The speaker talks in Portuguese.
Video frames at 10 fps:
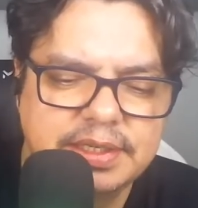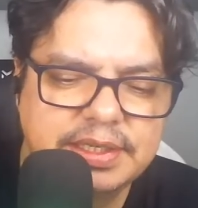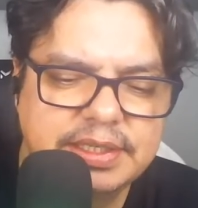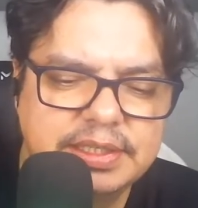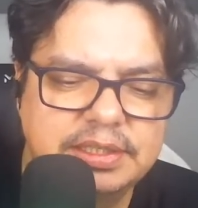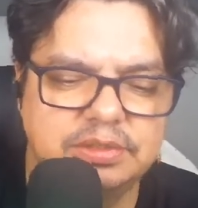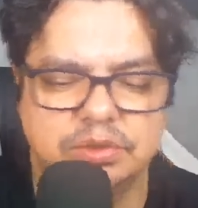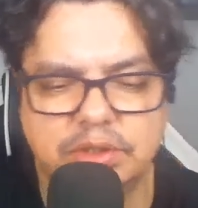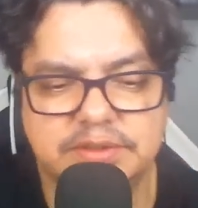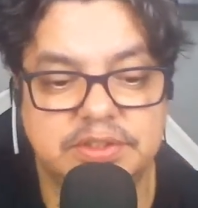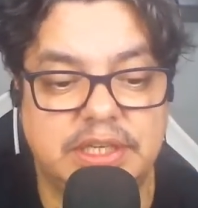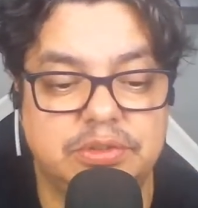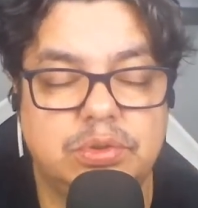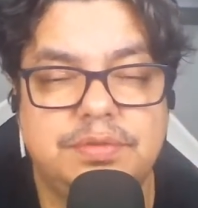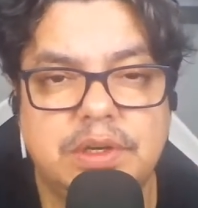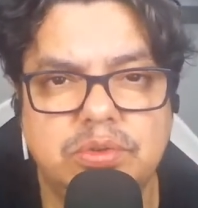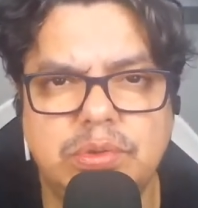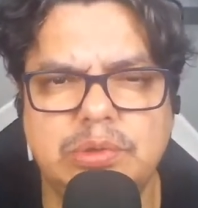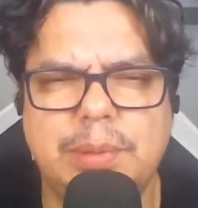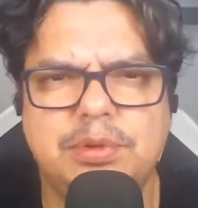é, no nosso estádio. Eu estou
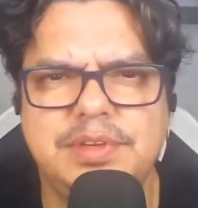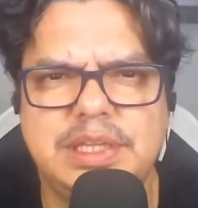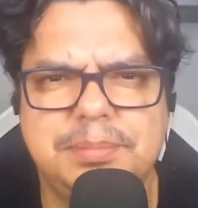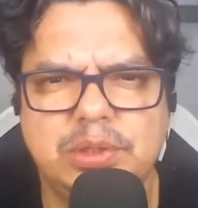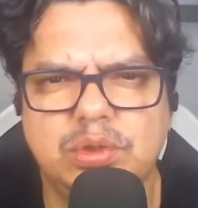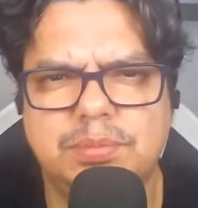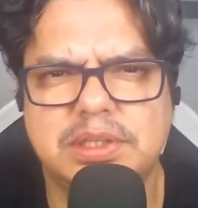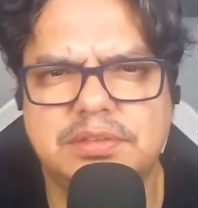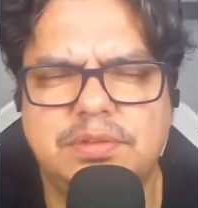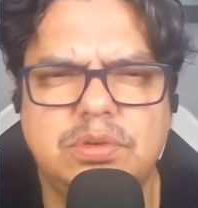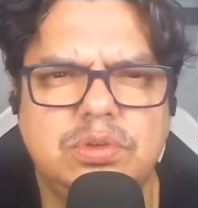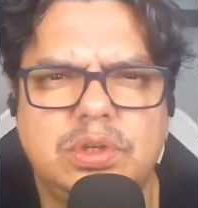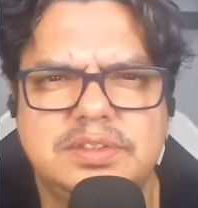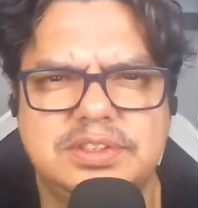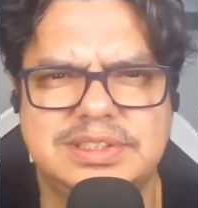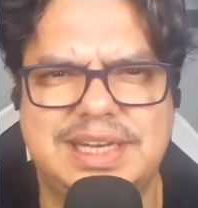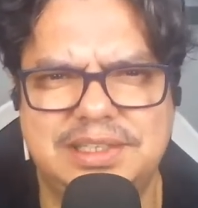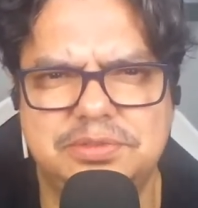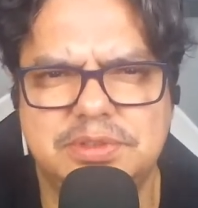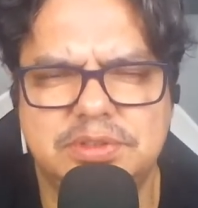falando do, do, aproveitamento do Botafogo no nosso
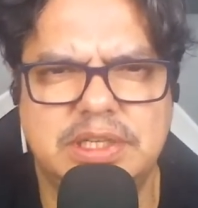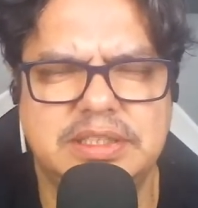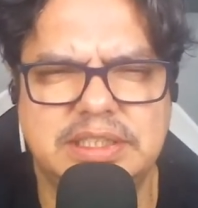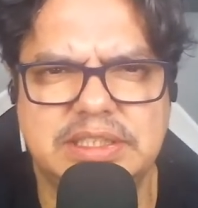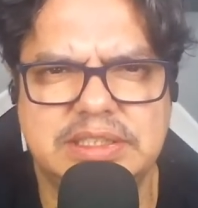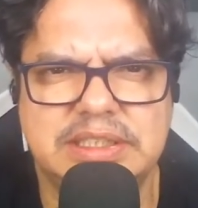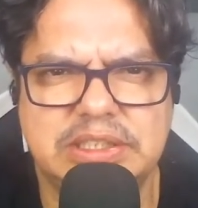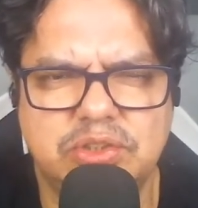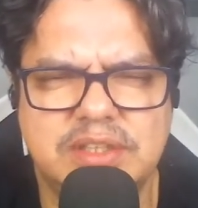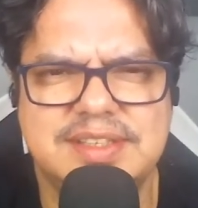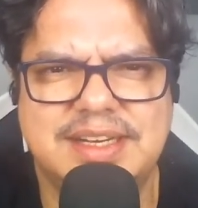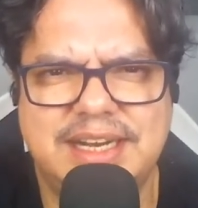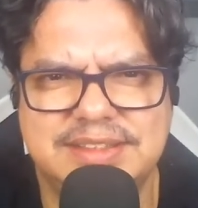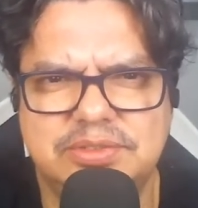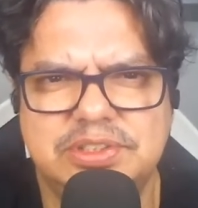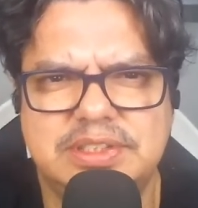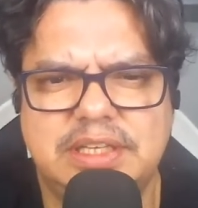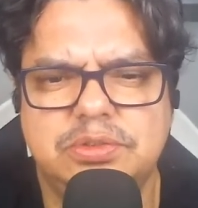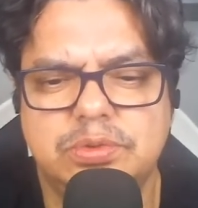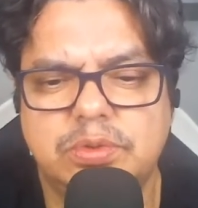estádio, né? na, na, na, nossa casa, no
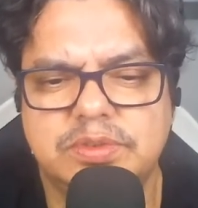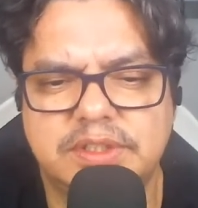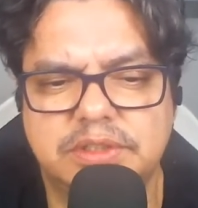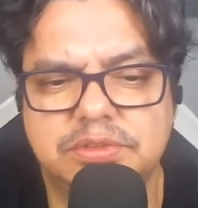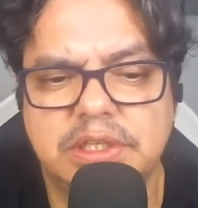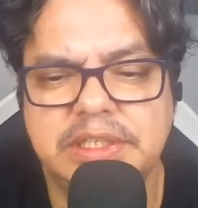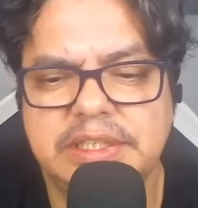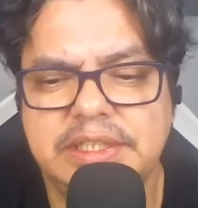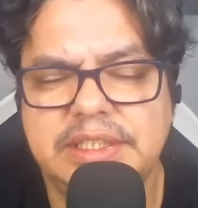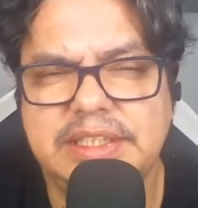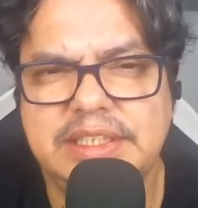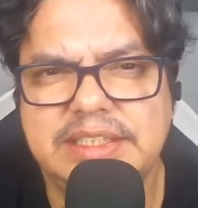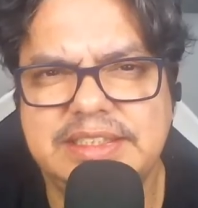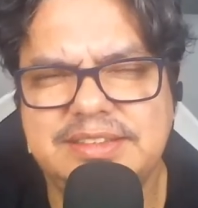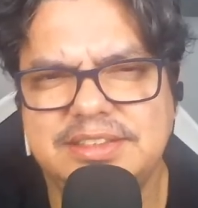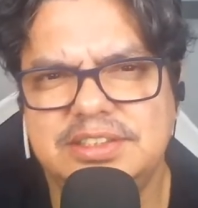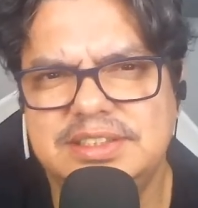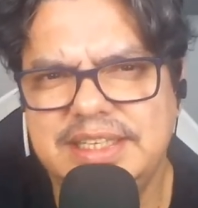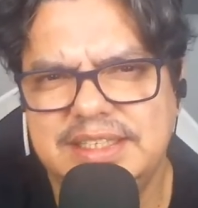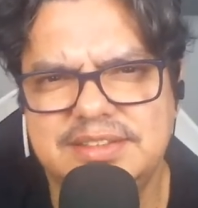estádio Newton Santos. Desses
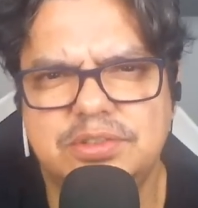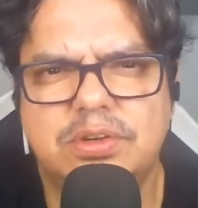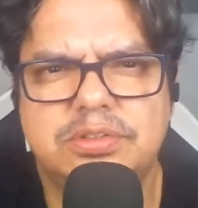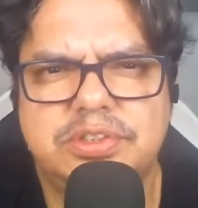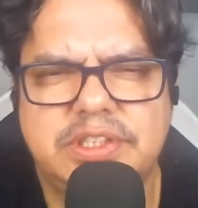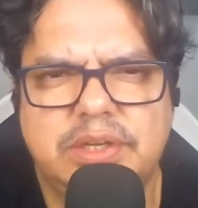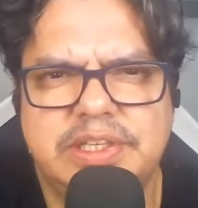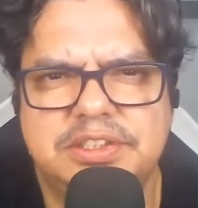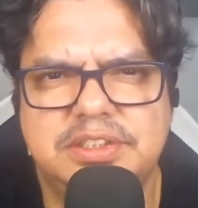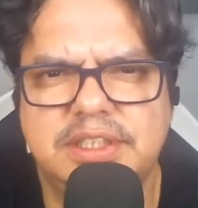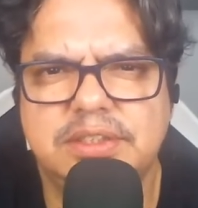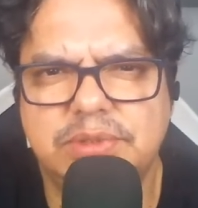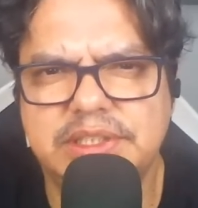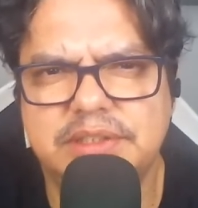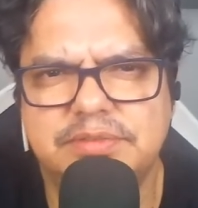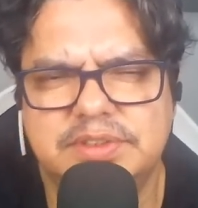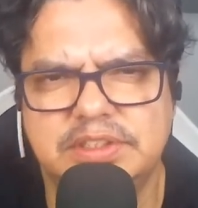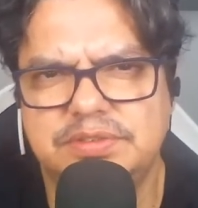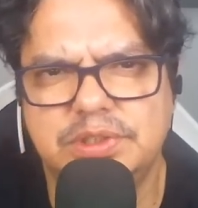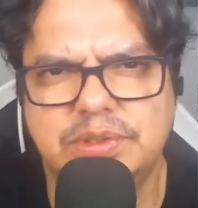13 jogos que estão restando aí,
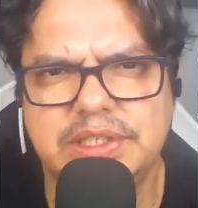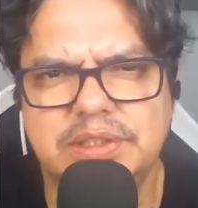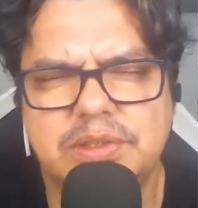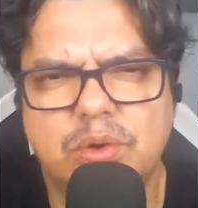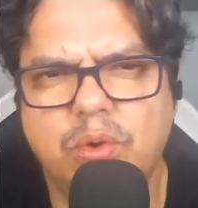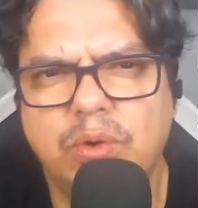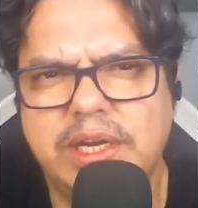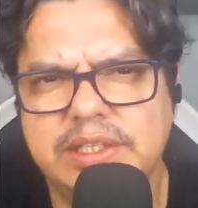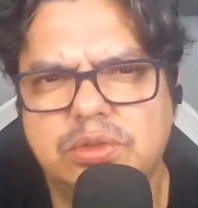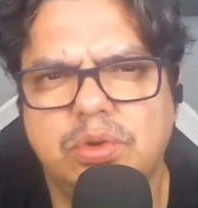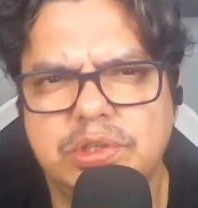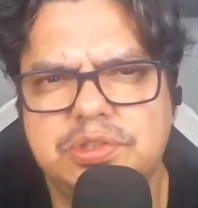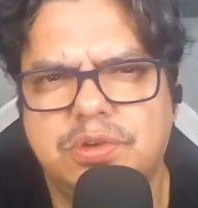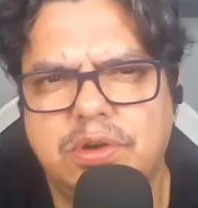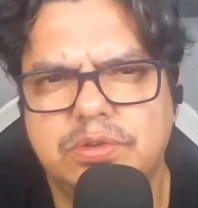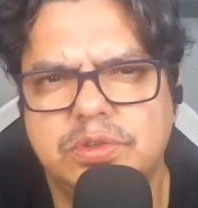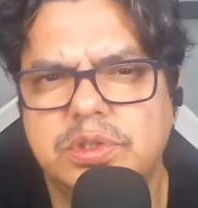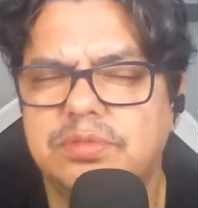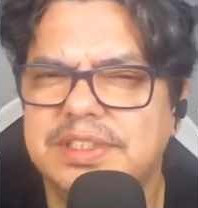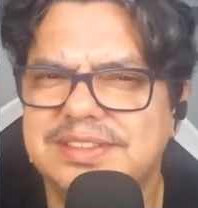vocês viram aí, eu colocaria dois jogos,
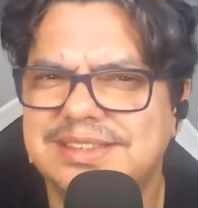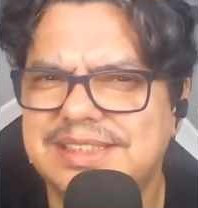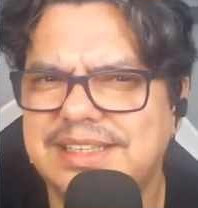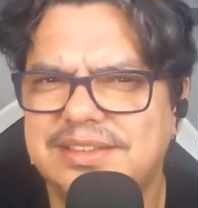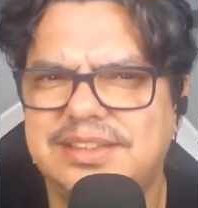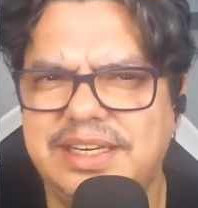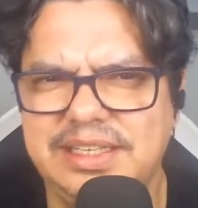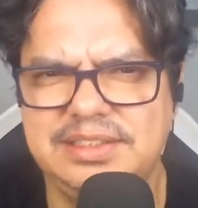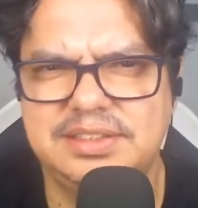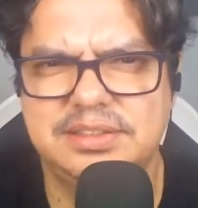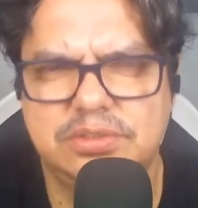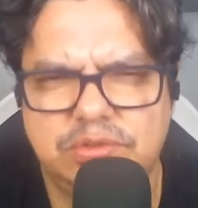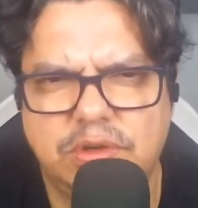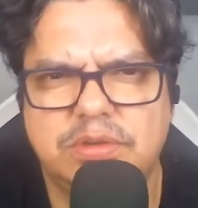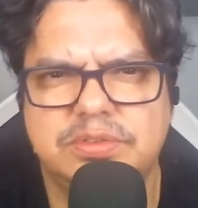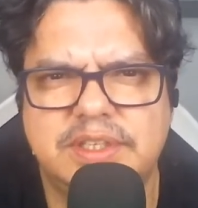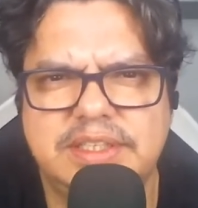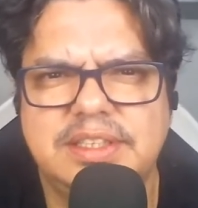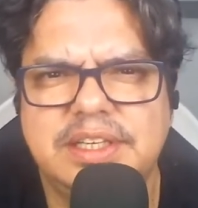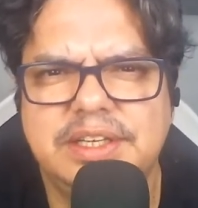ou talvez até três jogos
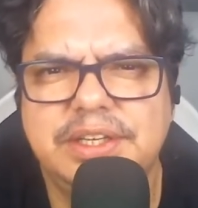aí,